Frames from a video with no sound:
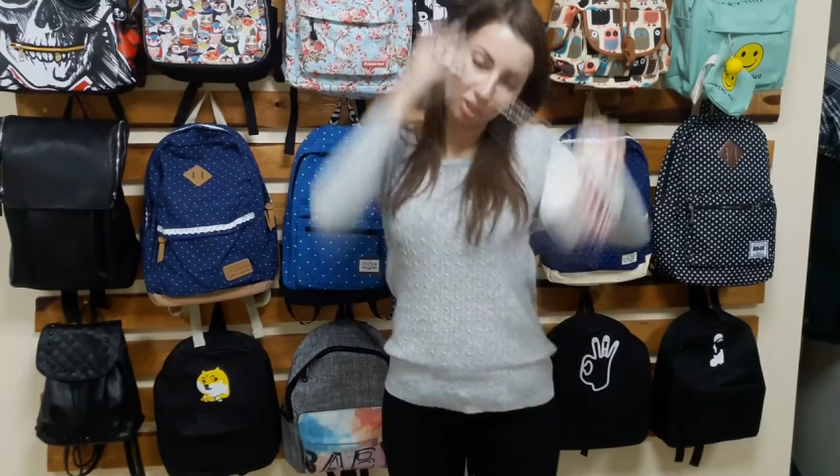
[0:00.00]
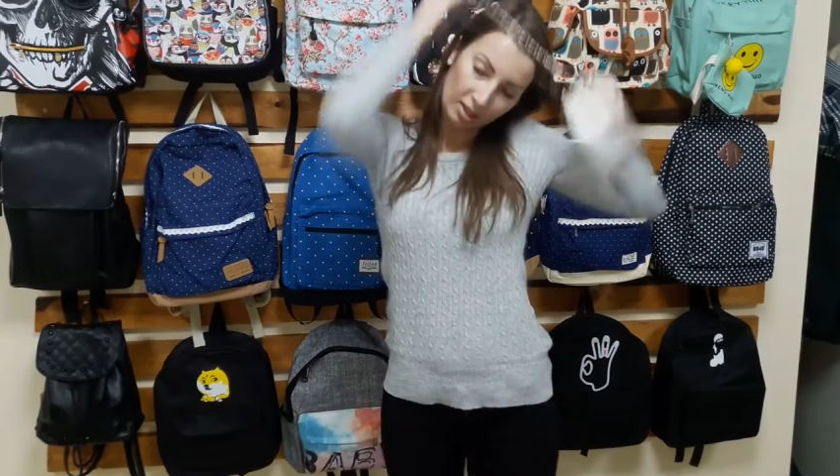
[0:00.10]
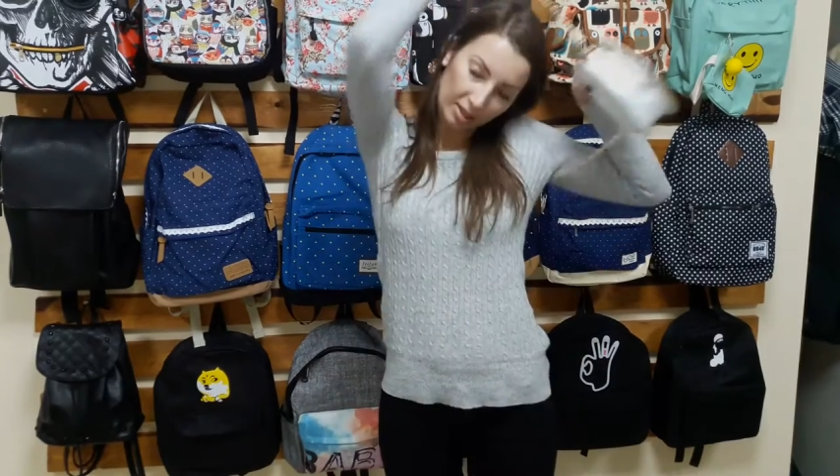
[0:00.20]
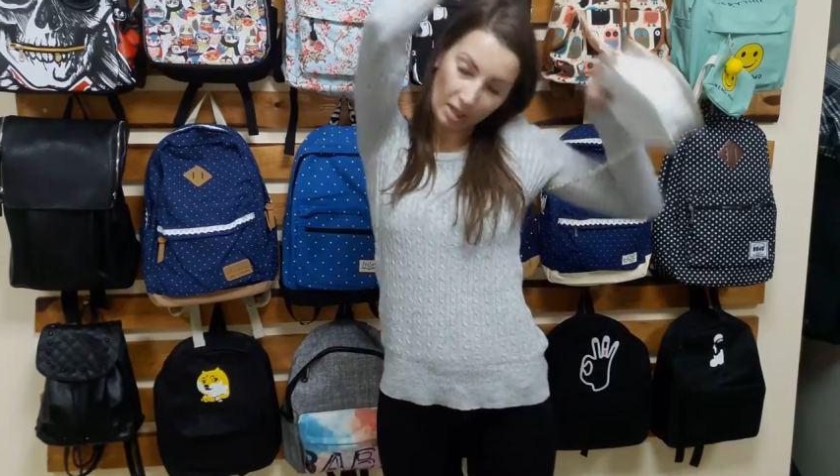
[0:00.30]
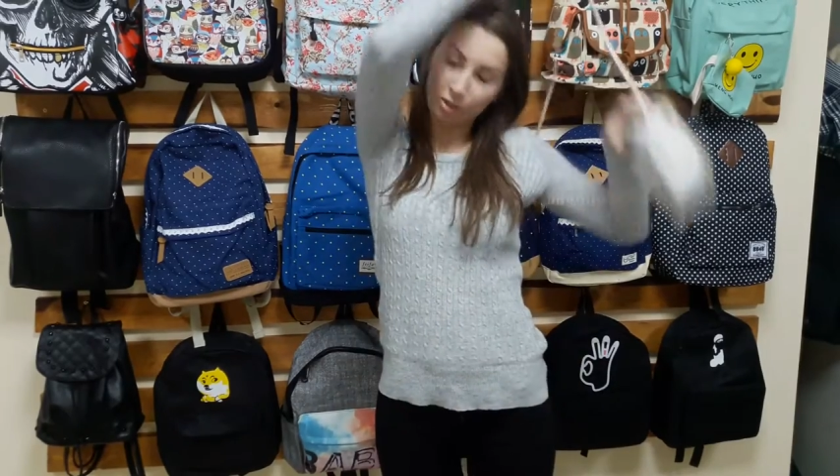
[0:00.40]

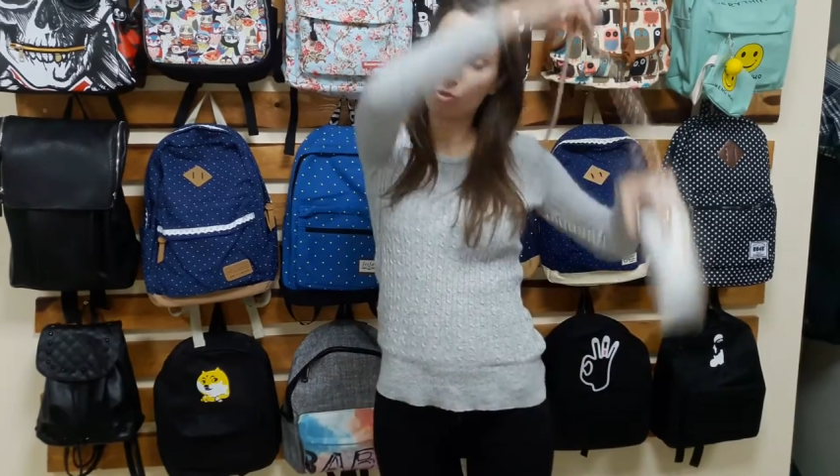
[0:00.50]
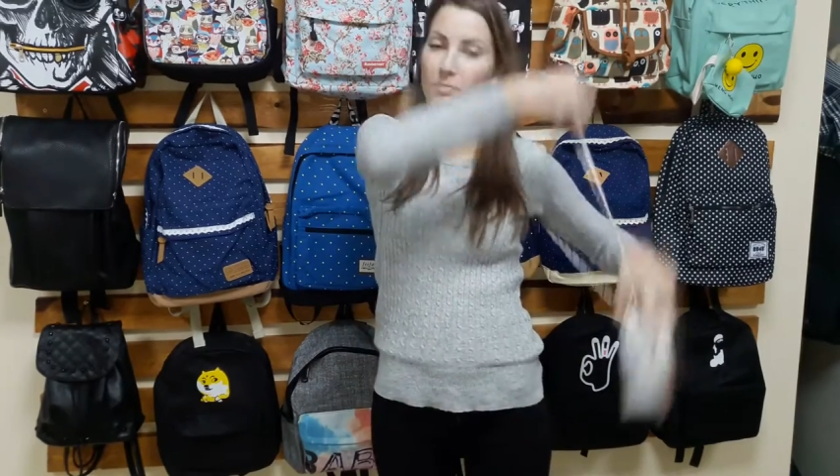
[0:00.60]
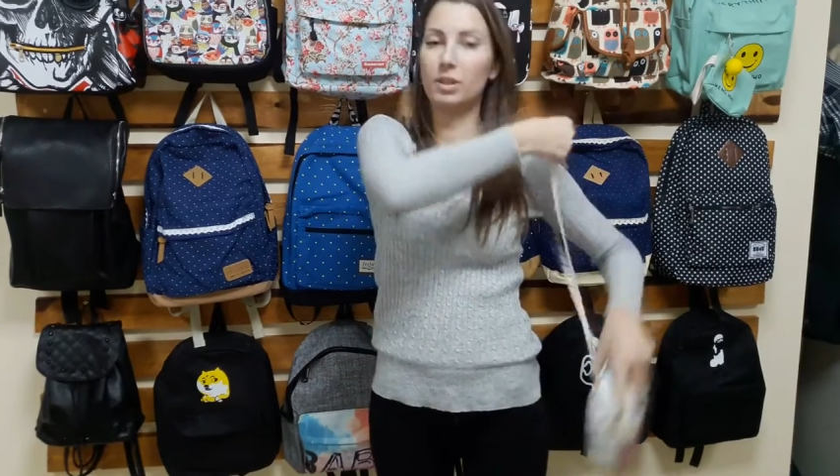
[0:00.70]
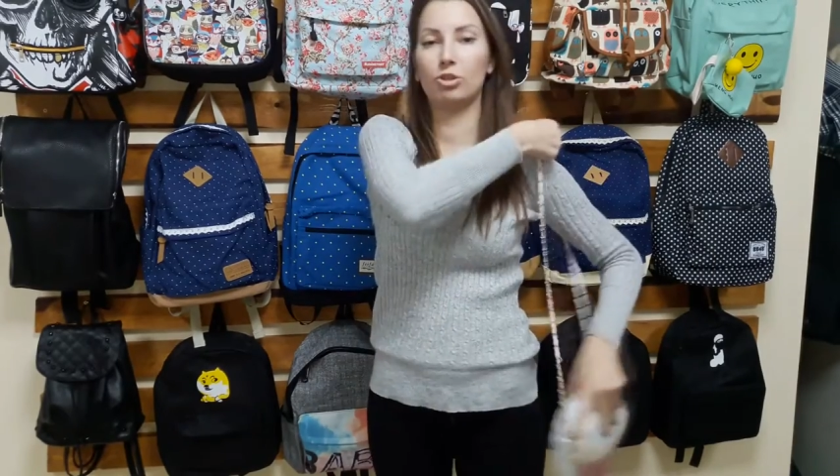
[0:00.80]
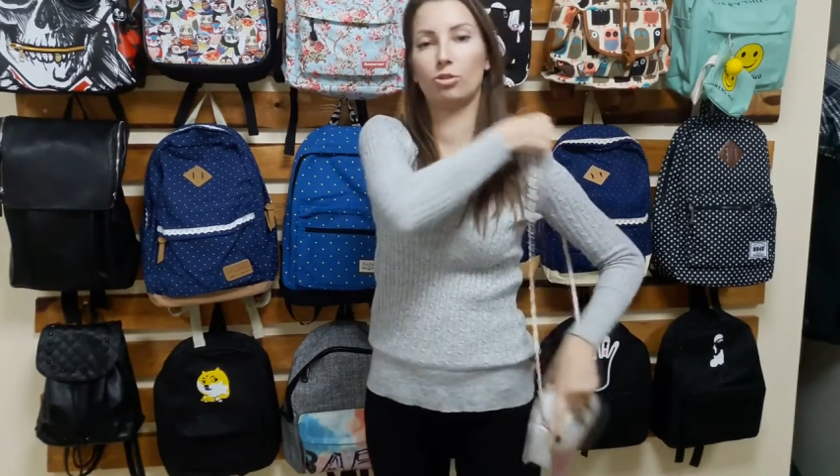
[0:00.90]
через одно
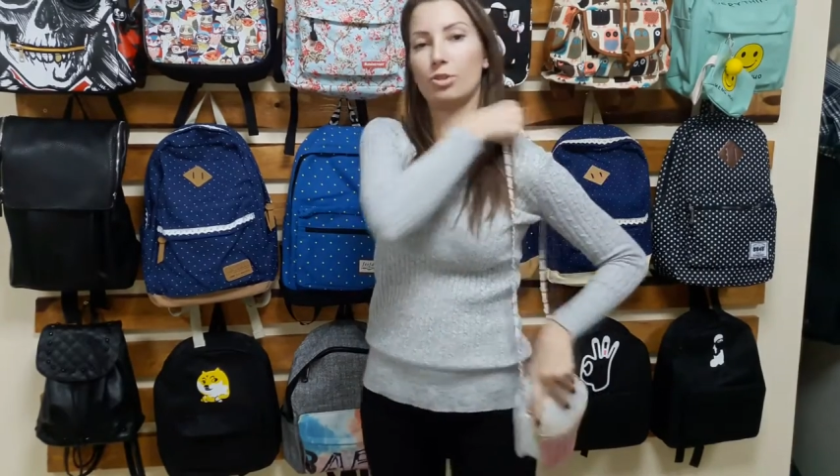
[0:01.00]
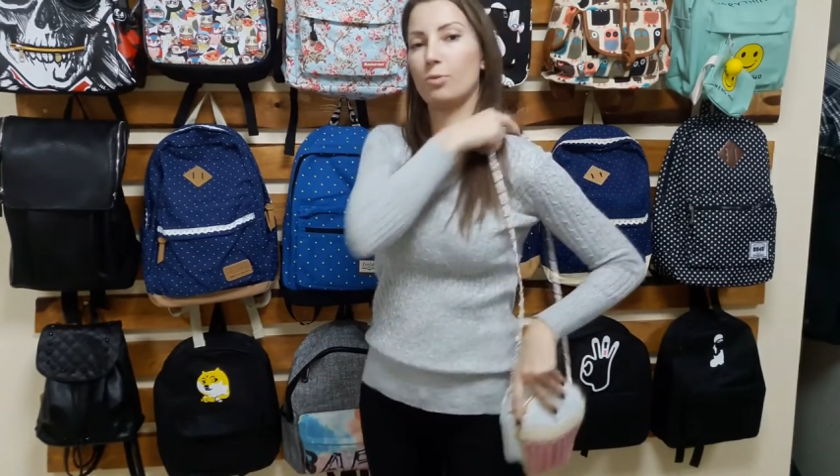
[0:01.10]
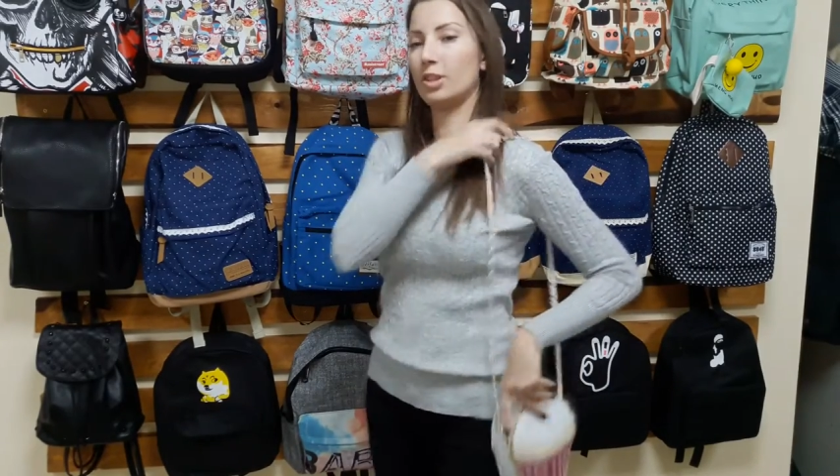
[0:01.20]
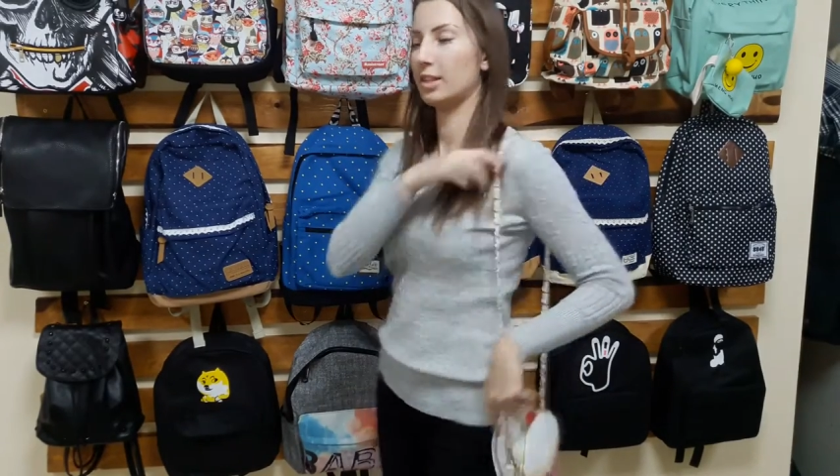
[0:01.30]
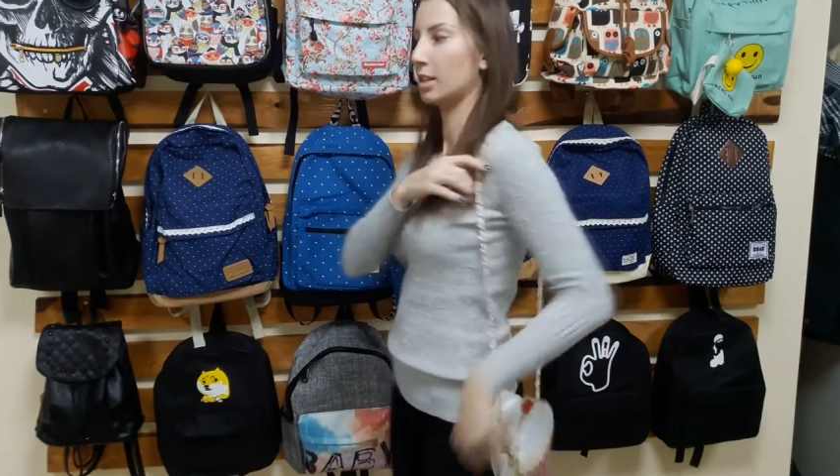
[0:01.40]
плечо, то
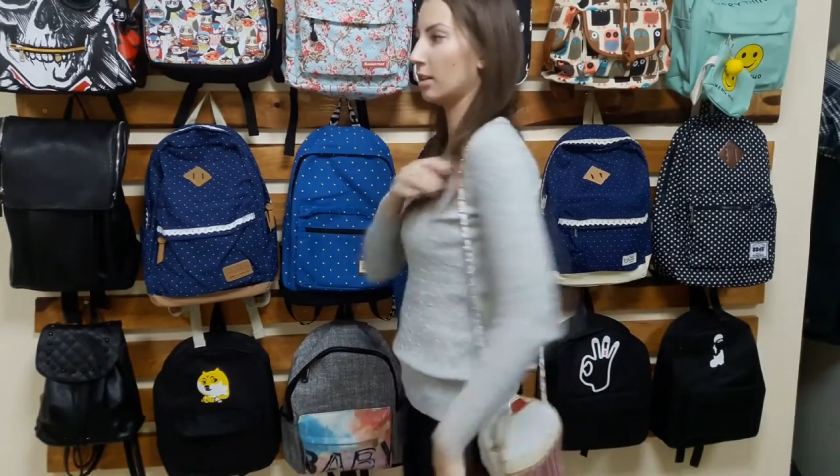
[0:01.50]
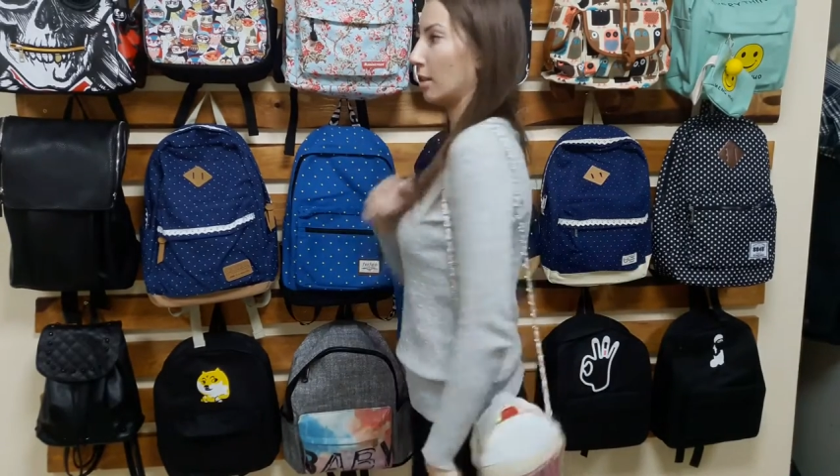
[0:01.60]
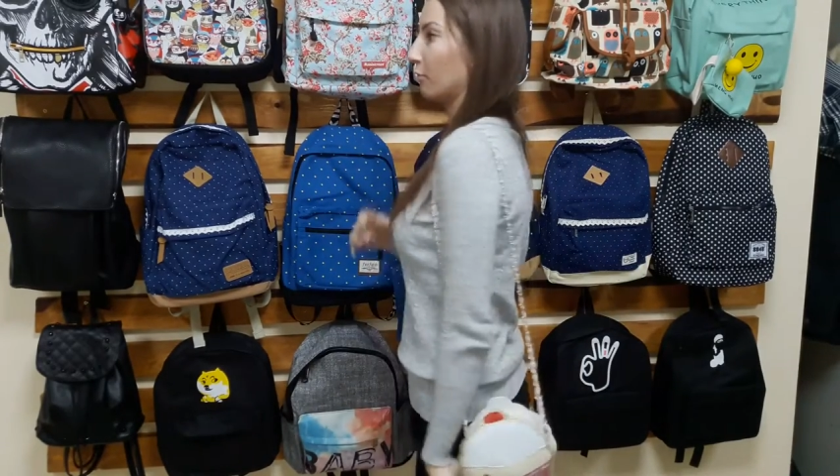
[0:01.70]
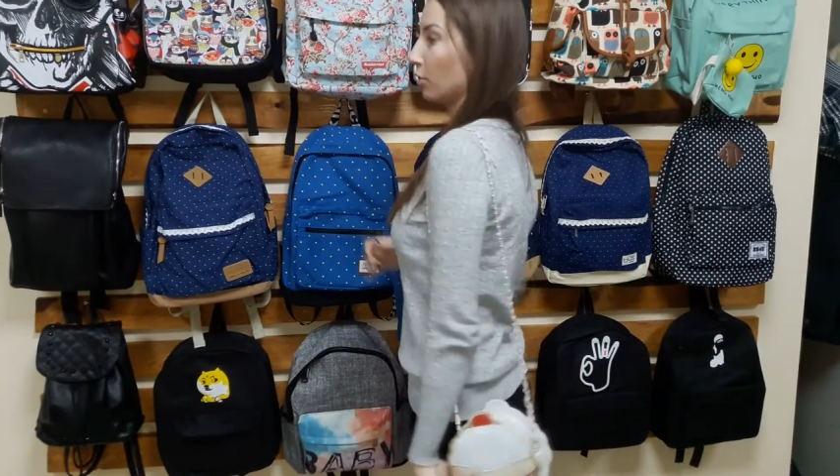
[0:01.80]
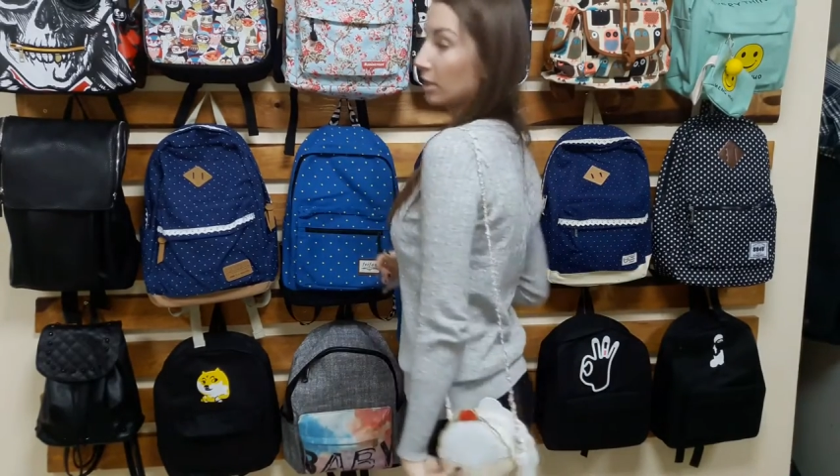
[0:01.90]
смотрится она
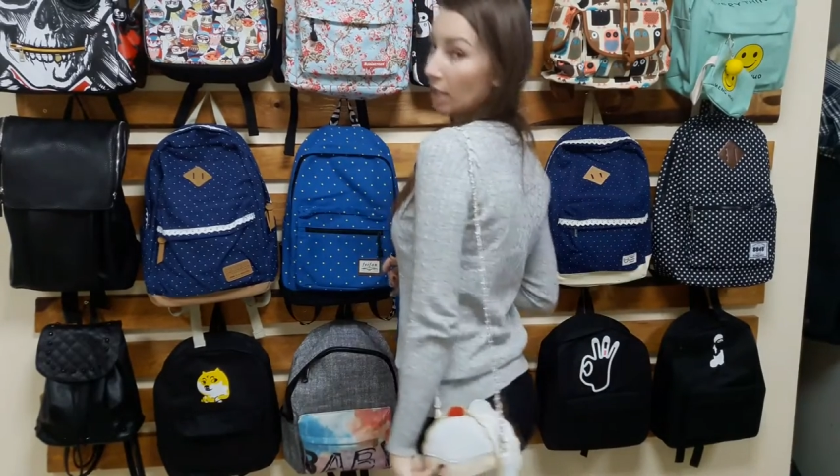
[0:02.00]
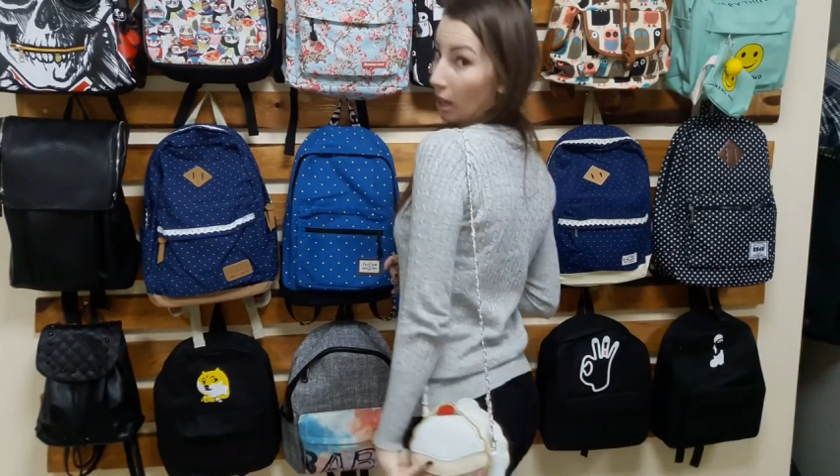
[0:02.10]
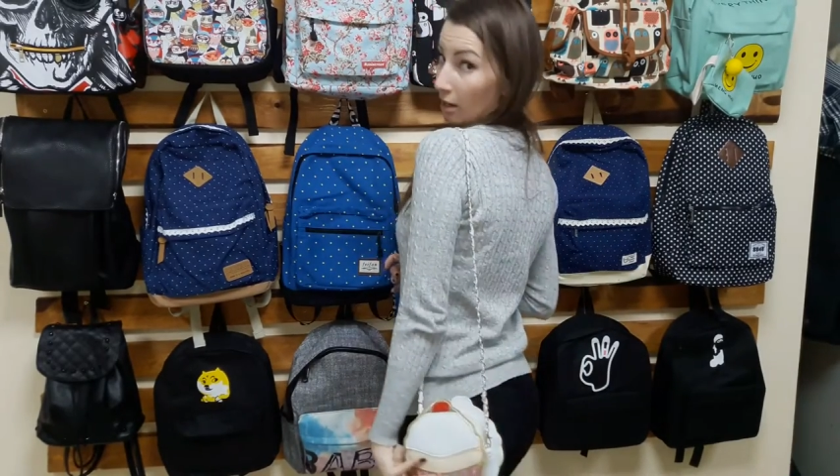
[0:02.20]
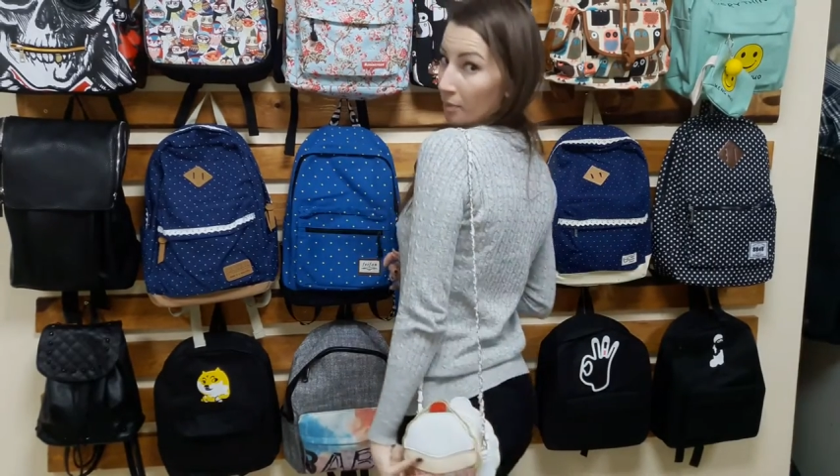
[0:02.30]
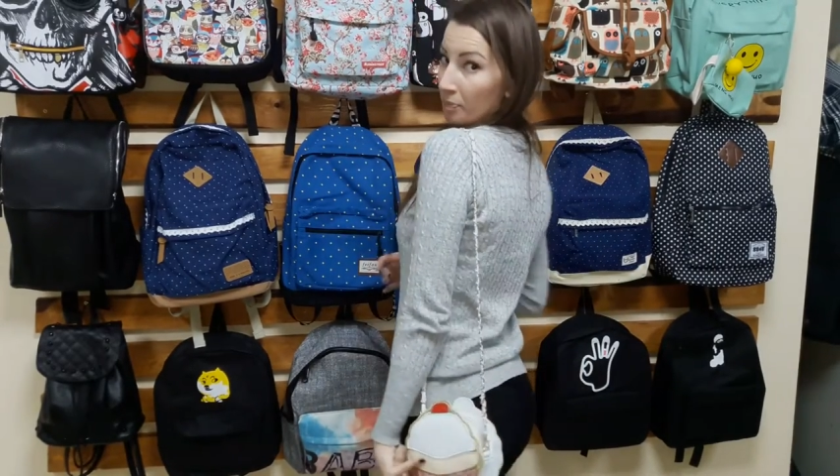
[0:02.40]
вот
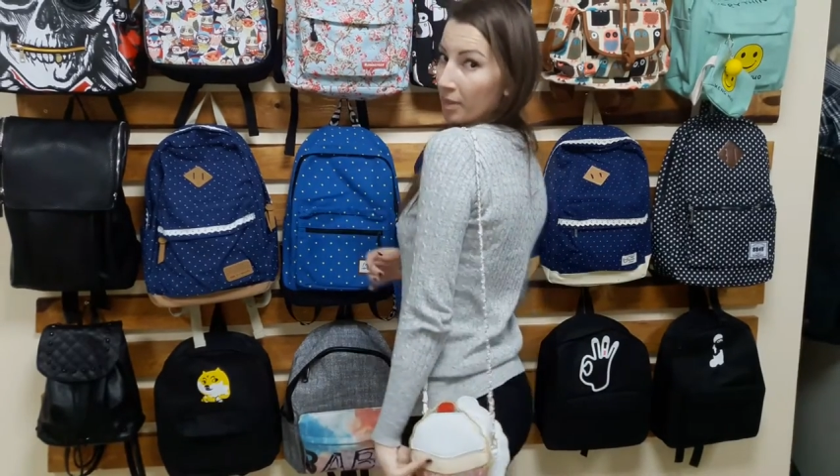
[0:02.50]
так.